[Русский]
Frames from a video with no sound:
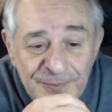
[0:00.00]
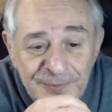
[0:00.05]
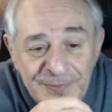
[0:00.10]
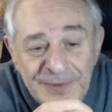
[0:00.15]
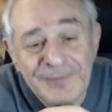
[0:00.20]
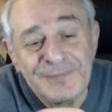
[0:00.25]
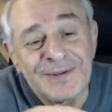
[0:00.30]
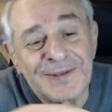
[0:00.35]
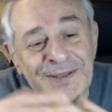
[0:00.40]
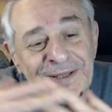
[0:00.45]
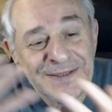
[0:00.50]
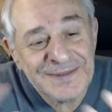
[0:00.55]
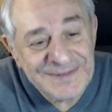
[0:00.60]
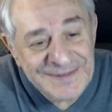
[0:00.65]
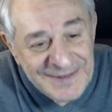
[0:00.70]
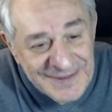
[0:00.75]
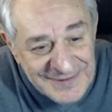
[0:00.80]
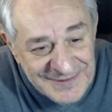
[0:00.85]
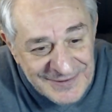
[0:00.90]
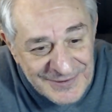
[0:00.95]

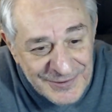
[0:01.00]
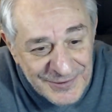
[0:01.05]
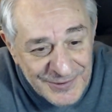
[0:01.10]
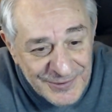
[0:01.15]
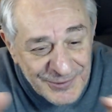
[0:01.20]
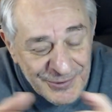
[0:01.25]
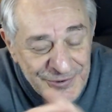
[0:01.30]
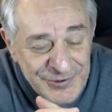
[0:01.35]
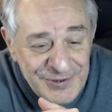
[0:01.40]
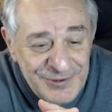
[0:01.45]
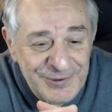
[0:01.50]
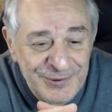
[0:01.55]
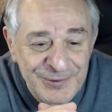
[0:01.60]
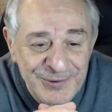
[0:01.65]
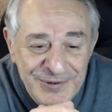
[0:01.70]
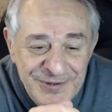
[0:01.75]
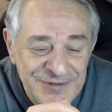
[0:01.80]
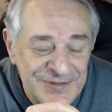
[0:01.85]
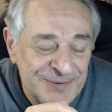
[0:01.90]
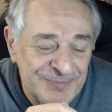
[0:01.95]
помолодеть, э, очень
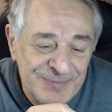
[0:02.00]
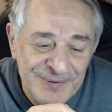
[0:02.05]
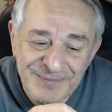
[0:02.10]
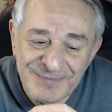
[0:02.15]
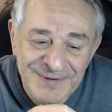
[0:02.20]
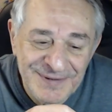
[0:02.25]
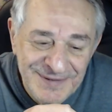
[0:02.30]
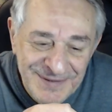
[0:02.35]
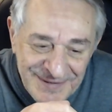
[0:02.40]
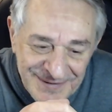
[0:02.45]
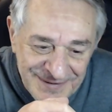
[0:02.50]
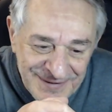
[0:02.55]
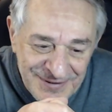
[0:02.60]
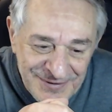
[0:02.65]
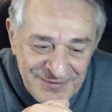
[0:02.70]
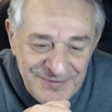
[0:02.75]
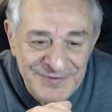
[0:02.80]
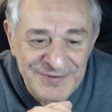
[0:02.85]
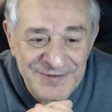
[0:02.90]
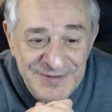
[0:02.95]
хочется помолодеть
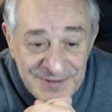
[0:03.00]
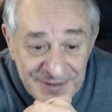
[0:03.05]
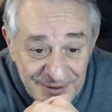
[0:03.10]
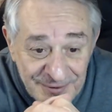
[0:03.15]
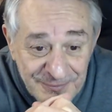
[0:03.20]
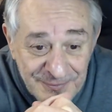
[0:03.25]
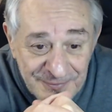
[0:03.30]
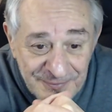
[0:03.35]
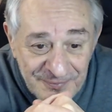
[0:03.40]
всем,